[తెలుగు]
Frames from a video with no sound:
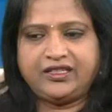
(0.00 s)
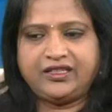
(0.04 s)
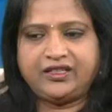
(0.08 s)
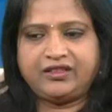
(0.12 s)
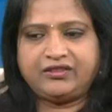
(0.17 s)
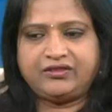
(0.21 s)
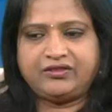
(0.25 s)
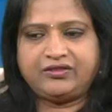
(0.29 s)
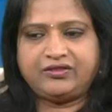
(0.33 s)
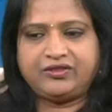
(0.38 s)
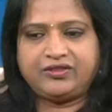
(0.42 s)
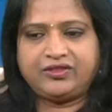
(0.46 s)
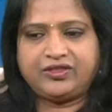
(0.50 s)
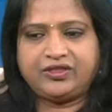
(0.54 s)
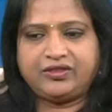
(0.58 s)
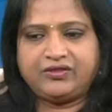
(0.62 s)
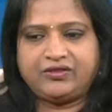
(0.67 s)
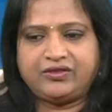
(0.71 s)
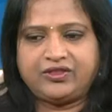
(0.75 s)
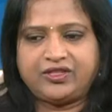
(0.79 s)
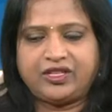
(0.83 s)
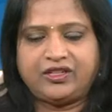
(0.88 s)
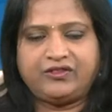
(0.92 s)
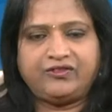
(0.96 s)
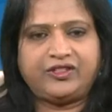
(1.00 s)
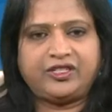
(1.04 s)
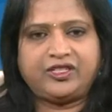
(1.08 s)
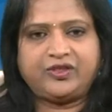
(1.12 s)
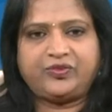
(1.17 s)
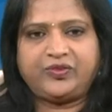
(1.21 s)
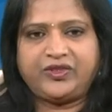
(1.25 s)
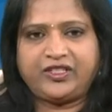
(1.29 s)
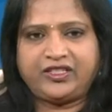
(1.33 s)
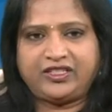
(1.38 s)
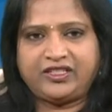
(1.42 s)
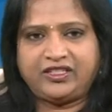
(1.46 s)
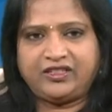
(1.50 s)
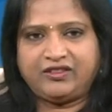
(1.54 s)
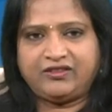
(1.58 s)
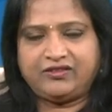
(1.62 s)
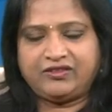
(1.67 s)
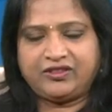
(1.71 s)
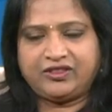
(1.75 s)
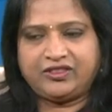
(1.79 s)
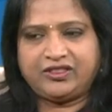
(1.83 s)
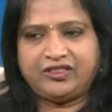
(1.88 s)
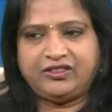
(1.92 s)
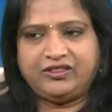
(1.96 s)
నాకు కొంచెం సెల్ఫ్ రెస్పెక్ట్
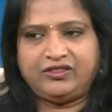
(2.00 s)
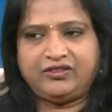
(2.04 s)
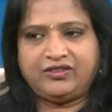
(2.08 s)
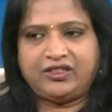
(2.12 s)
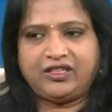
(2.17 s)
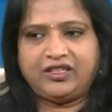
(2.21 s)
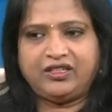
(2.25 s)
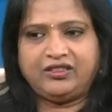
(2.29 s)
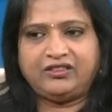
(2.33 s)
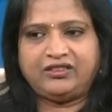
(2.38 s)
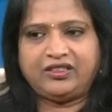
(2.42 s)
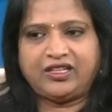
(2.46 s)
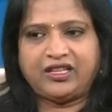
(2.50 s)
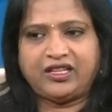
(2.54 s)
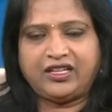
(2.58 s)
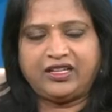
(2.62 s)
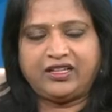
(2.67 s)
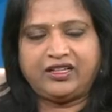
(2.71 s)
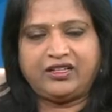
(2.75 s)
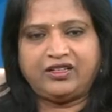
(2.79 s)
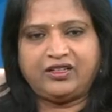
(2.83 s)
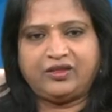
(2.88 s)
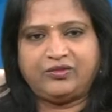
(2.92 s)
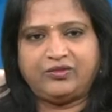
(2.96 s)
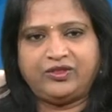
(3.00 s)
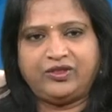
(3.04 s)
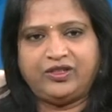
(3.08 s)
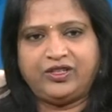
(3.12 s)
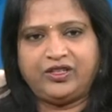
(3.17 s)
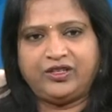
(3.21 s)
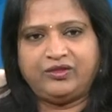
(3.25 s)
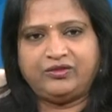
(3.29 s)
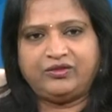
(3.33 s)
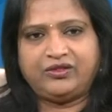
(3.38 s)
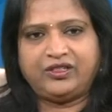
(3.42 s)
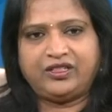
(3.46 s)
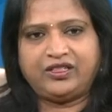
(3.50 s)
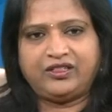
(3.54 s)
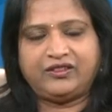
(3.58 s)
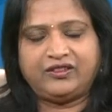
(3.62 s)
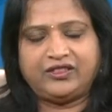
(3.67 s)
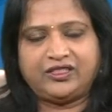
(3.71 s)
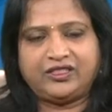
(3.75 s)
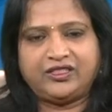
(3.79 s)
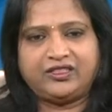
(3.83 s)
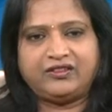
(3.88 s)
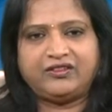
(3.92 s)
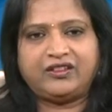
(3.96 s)
ఎక్కువ ఎదుటి వాళ్ళకు నా దగ్గర డబ్బులు లేవు అనే
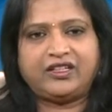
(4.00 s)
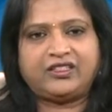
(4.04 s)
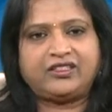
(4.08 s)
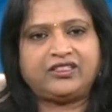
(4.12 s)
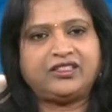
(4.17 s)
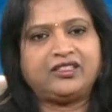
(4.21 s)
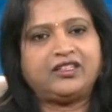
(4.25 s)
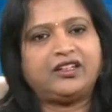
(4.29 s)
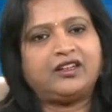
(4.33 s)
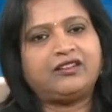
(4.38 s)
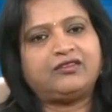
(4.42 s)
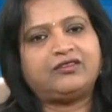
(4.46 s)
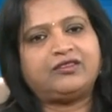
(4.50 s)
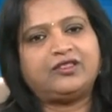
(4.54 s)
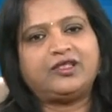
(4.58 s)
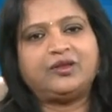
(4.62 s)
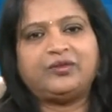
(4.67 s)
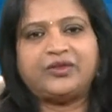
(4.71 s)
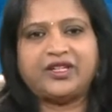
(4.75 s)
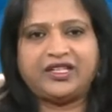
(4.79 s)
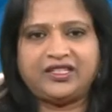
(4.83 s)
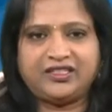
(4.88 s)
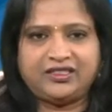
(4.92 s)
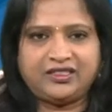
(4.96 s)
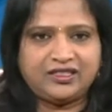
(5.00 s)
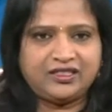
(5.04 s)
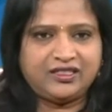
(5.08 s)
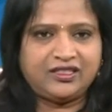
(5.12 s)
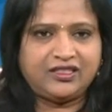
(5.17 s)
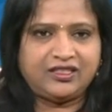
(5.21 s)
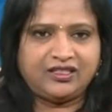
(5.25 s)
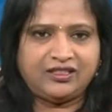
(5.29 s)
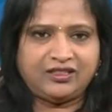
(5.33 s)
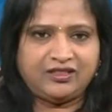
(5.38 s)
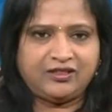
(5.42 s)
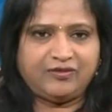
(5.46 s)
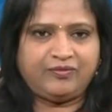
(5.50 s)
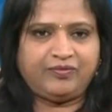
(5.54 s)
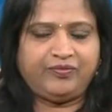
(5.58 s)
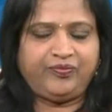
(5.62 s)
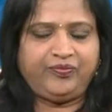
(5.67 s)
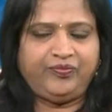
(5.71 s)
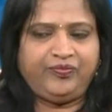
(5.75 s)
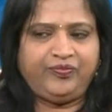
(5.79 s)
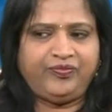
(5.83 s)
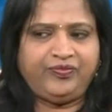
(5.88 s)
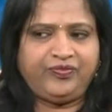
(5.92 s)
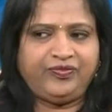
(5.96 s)
విషయం అర్థం కాకుండా మేనేజ్ చేసేదాన్ని
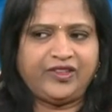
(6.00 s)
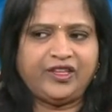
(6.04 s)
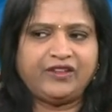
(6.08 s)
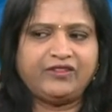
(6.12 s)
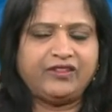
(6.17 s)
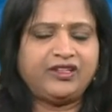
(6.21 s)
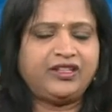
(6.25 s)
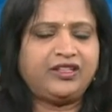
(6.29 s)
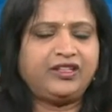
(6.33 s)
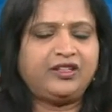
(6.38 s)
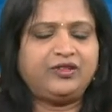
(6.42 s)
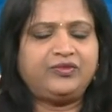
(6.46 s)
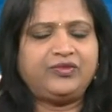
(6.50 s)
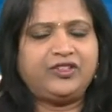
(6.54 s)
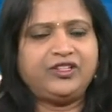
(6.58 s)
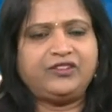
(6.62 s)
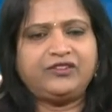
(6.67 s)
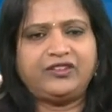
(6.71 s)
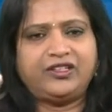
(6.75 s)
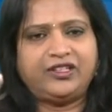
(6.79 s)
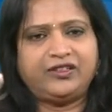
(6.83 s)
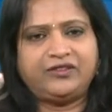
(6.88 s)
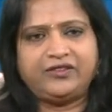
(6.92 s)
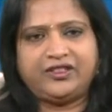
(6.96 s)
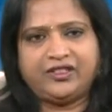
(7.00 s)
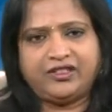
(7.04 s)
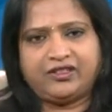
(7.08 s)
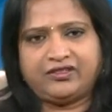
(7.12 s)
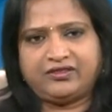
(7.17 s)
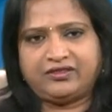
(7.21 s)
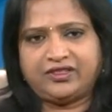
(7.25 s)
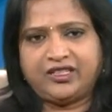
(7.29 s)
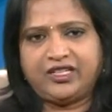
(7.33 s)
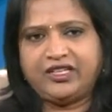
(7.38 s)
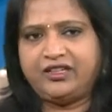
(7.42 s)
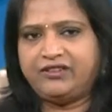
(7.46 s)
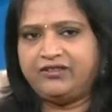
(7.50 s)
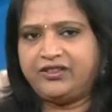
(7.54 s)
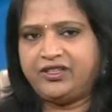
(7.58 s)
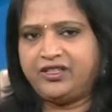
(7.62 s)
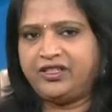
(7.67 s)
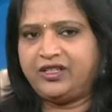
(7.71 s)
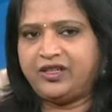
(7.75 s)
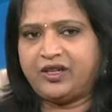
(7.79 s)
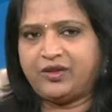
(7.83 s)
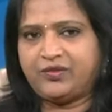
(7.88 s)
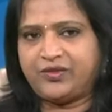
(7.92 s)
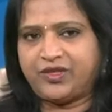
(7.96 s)
ఎవరికి చెప్తే ఎవరు ఏమి చేయరు నేను ఎవరిని
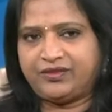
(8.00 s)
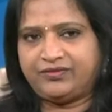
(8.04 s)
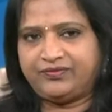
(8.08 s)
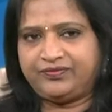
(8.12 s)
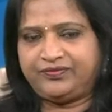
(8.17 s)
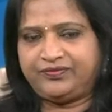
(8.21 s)
నమ్మను